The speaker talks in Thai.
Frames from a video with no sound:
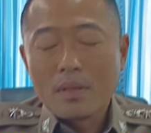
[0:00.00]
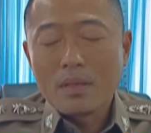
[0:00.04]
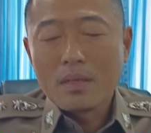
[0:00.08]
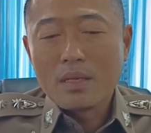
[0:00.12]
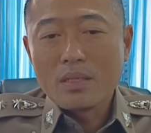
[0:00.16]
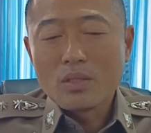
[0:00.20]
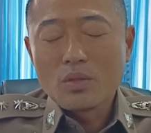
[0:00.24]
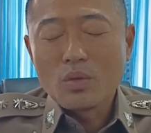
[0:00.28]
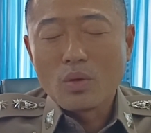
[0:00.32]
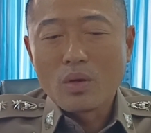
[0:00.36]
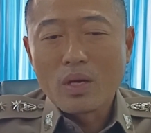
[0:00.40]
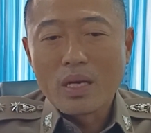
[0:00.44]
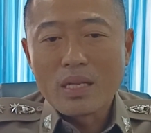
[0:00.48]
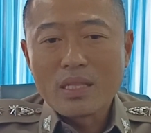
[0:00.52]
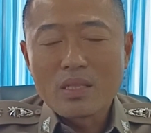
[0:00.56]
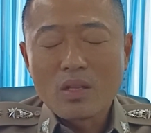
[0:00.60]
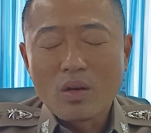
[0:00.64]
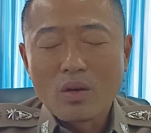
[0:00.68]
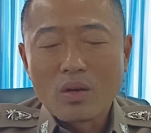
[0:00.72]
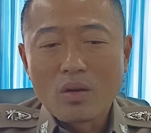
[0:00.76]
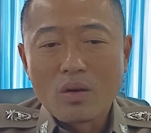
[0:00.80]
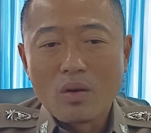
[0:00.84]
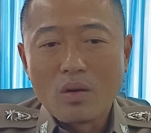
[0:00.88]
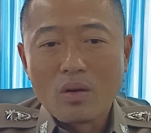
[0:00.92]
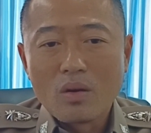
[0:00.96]
ในส่วนขั้นต
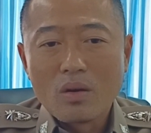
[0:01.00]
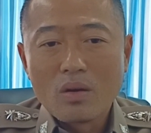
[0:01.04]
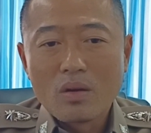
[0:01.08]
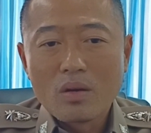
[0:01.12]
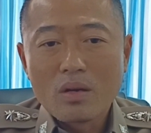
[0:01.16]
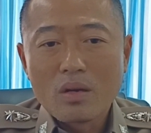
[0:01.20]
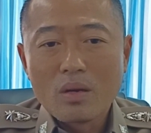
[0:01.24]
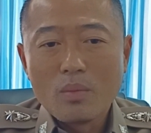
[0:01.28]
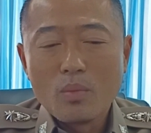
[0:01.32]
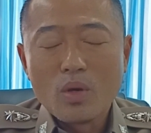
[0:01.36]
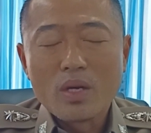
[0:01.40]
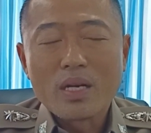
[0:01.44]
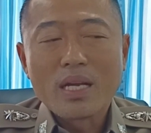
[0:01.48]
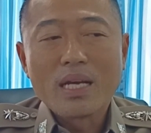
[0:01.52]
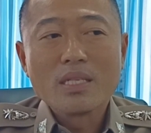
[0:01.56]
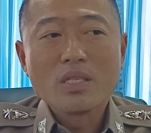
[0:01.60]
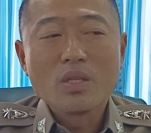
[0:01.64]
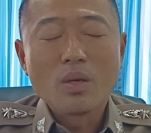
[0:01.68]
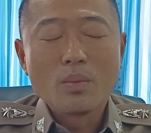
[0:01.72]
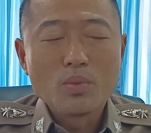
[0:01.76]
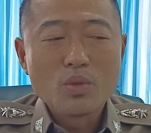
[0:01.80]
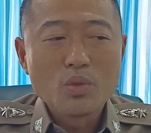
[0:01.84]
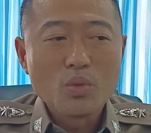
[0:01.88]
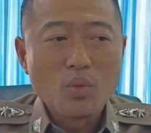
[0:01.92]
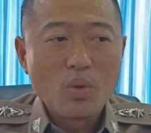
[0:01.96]
อนของกระบวนการ
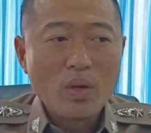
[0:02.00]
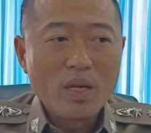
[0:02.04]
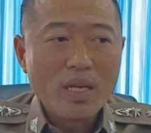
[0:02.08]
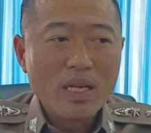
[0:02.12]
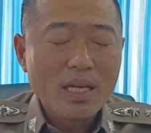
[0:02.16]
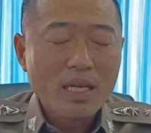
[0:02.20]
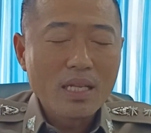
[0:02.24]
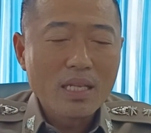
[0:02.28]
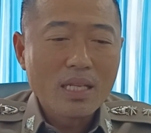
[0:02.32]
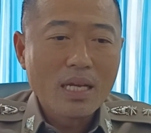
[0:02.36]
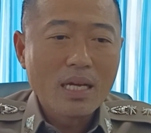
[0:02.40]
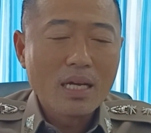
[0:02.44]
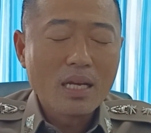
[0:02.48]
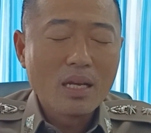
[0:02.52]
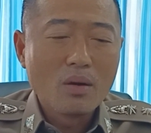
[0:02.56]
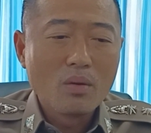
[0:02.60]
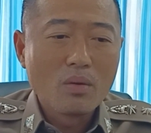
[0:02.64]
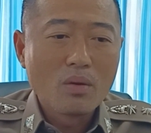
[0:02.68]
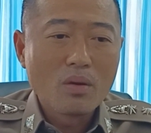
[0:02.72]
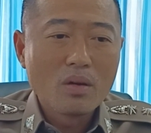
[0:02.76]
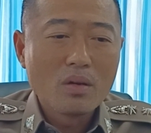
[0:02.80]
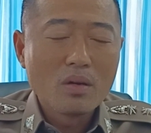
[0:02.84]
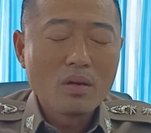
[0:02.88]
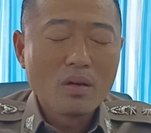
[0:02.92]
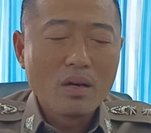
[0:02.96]
สอบสวนเนี่ยทางเรา
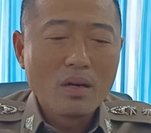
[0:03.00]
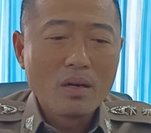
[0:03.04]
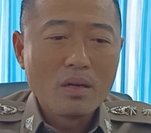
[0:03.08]
ก็